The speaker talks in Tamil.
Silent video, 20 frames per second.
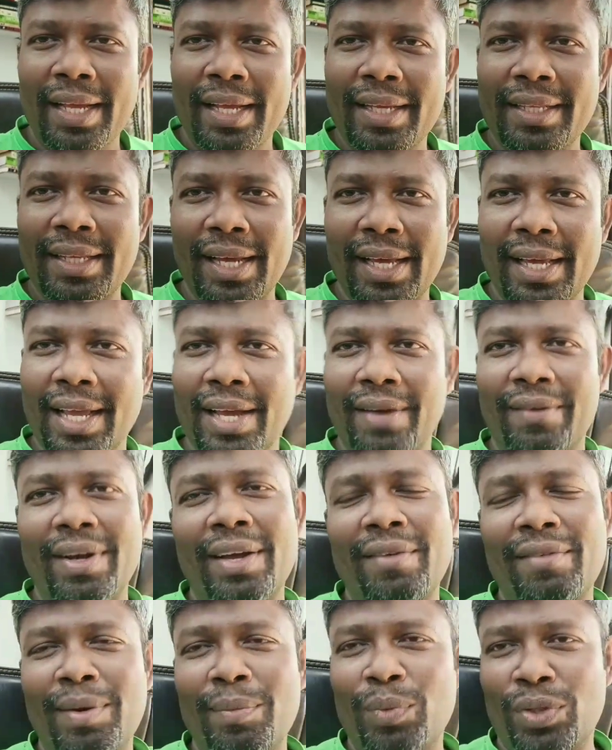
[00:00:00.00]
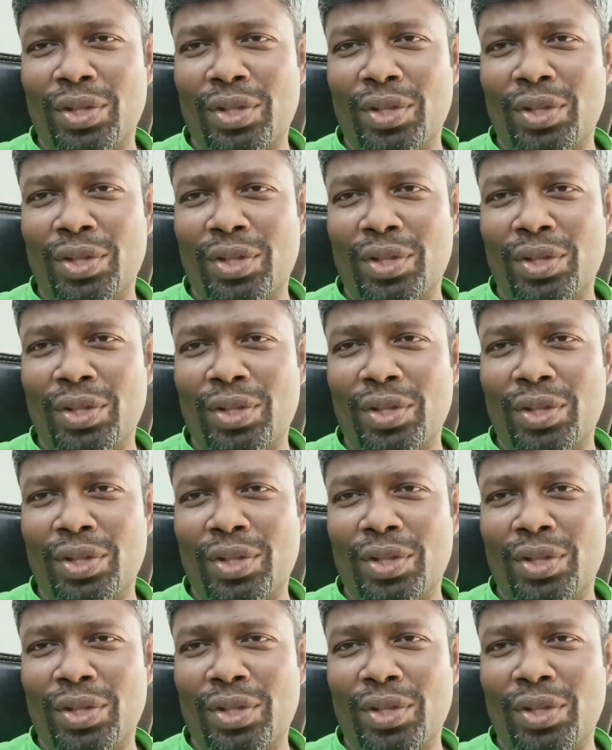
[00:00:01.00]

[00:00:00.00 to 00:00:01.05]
இதில் எவன் எவன்